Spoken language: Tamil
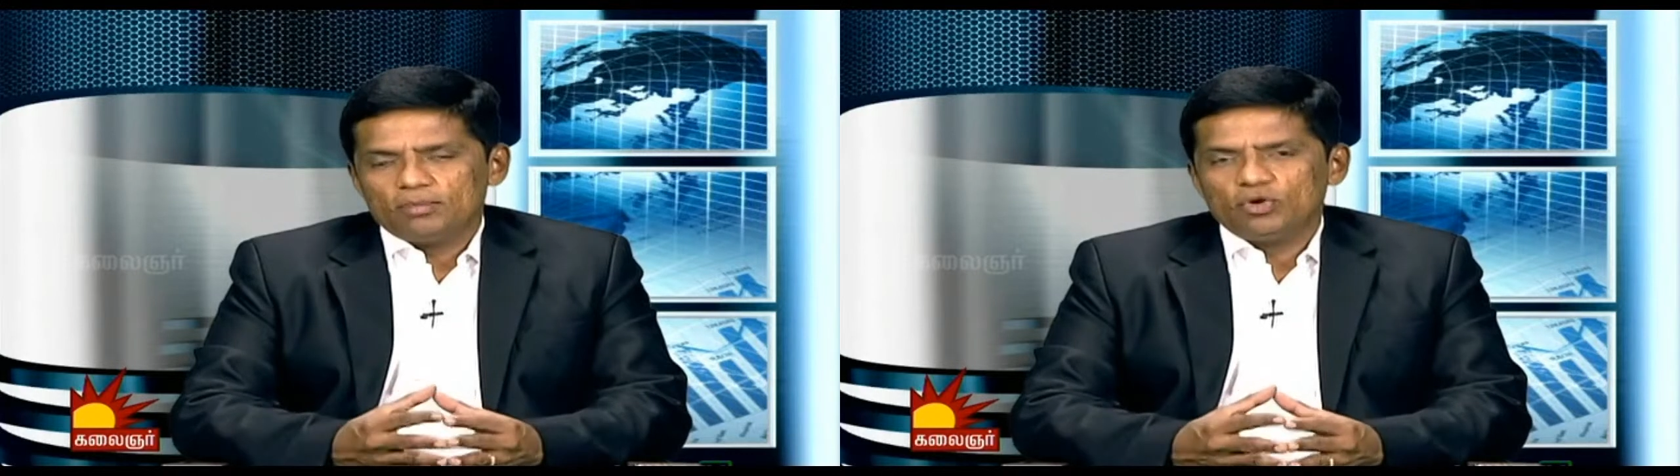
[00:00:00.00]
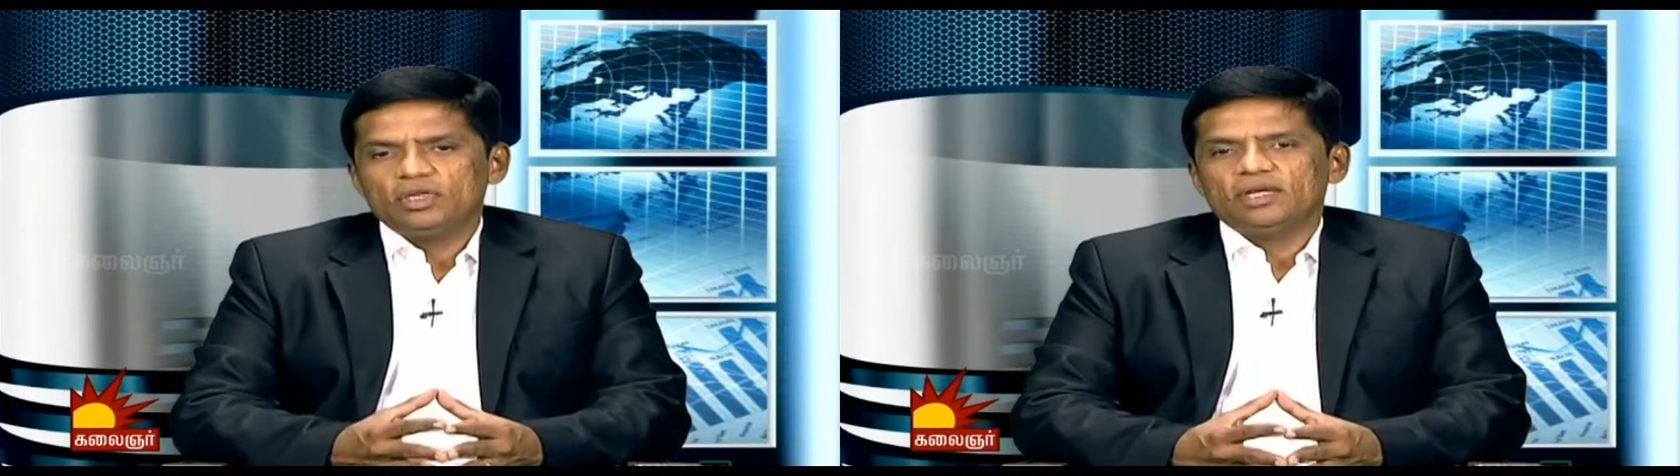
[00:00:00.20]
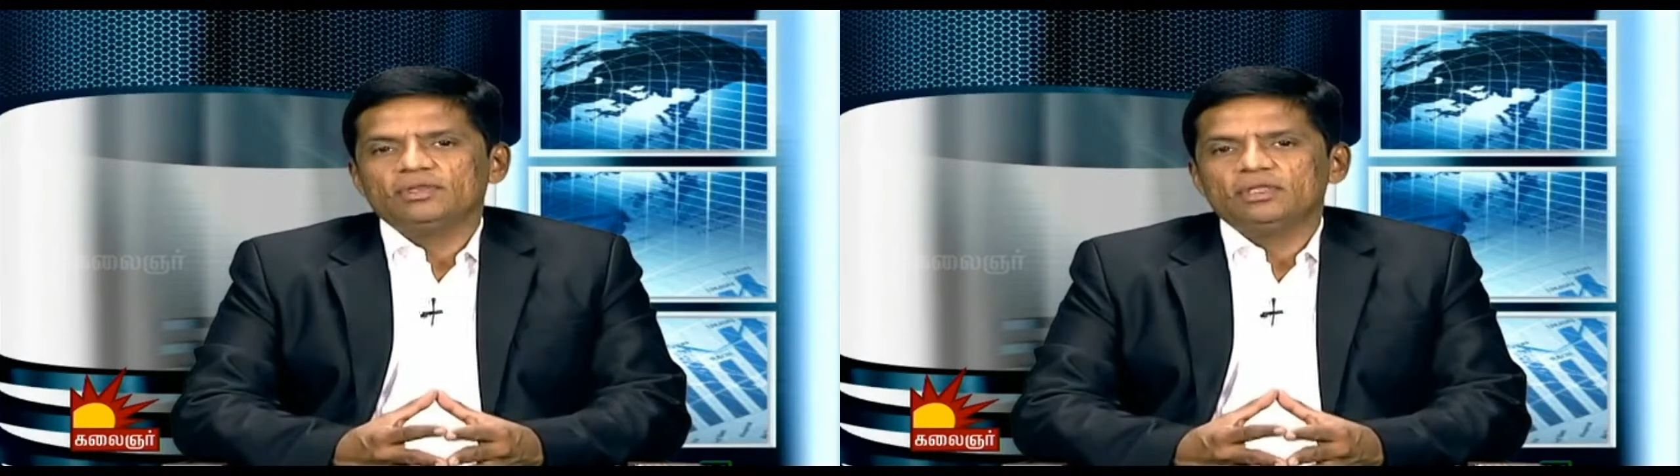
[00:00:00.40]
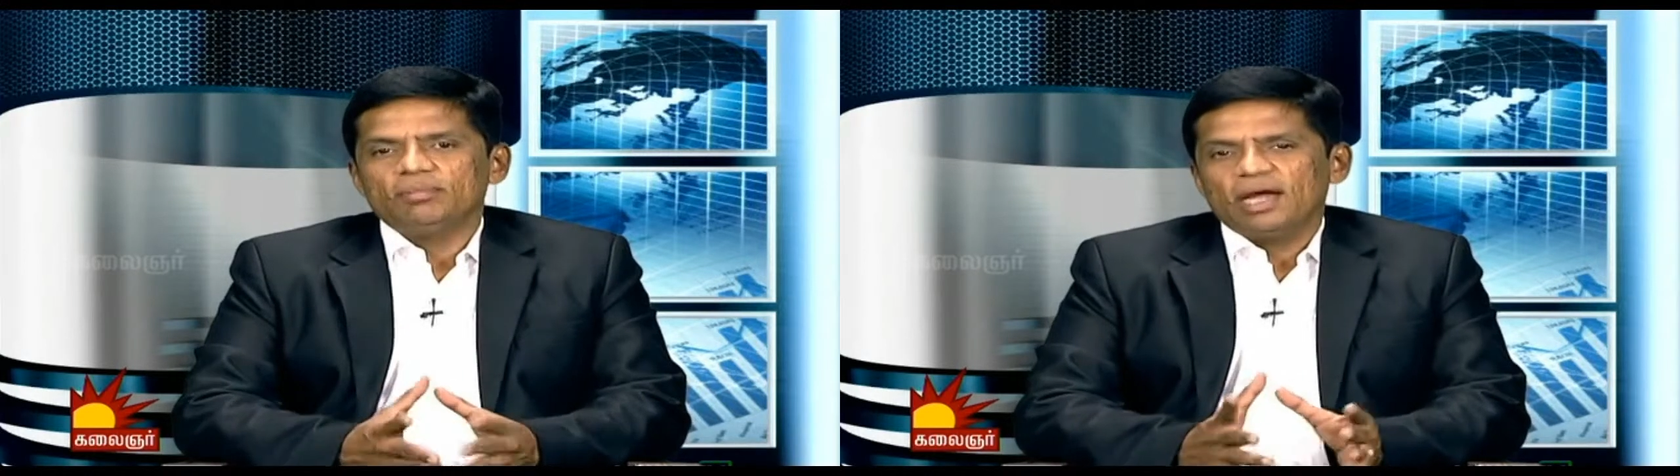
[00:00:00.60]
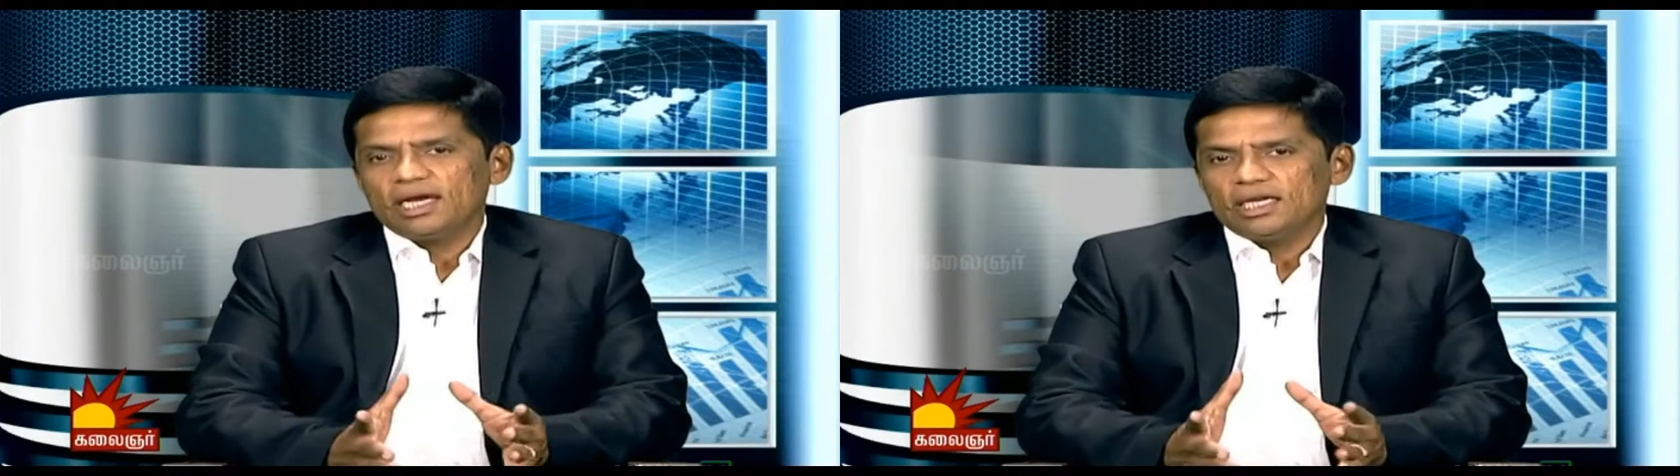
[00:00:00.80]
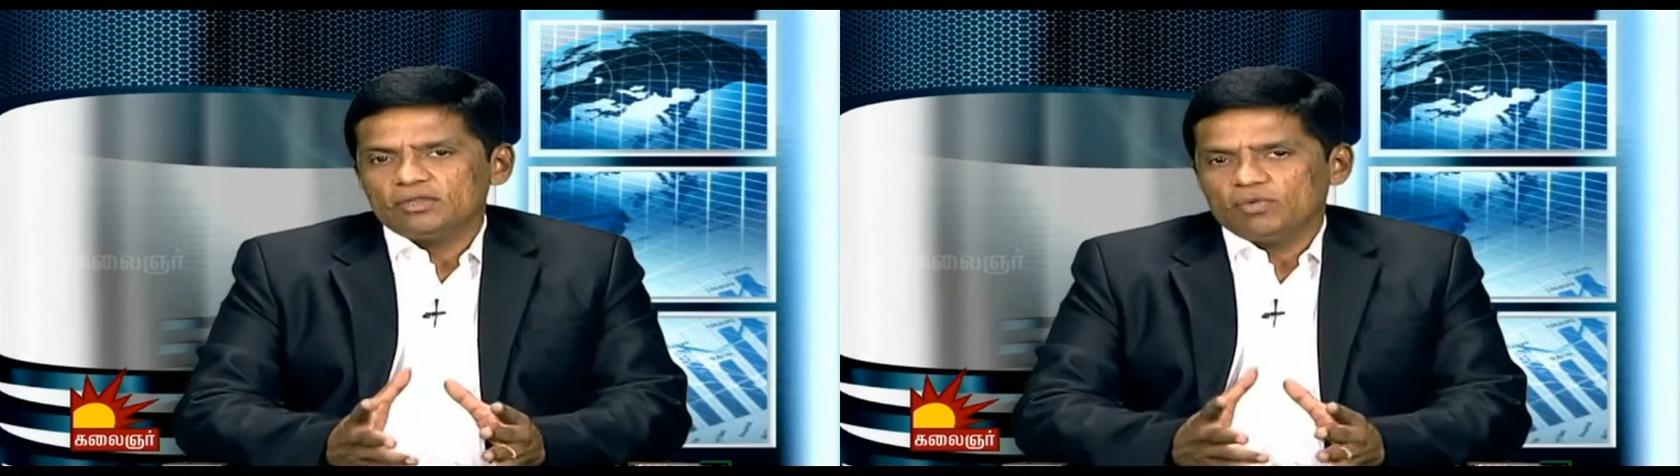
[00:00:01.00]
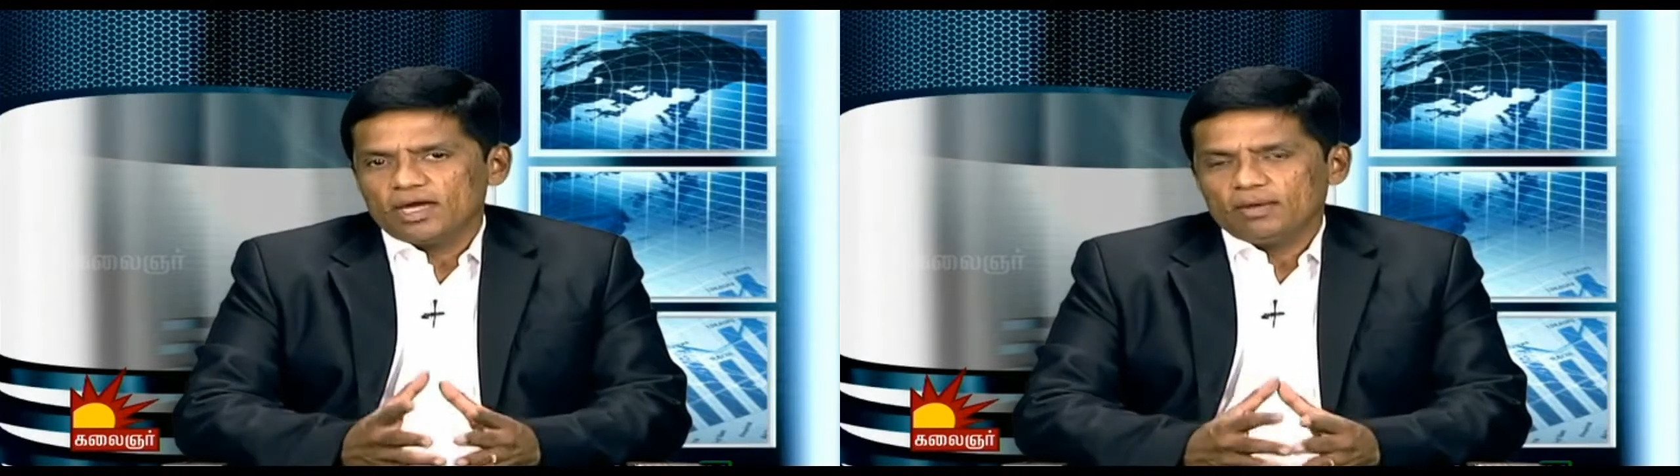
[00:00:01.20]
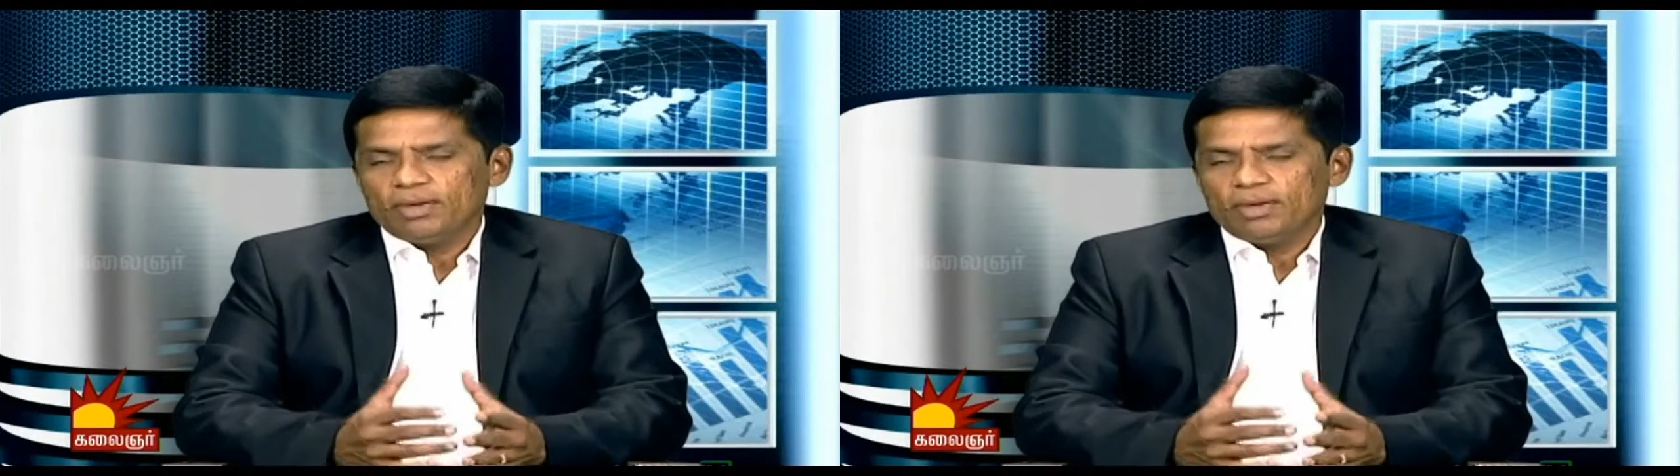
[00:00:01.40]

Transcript: அமௌண்ட்டை வந்து பேங்க்லேருந்து வா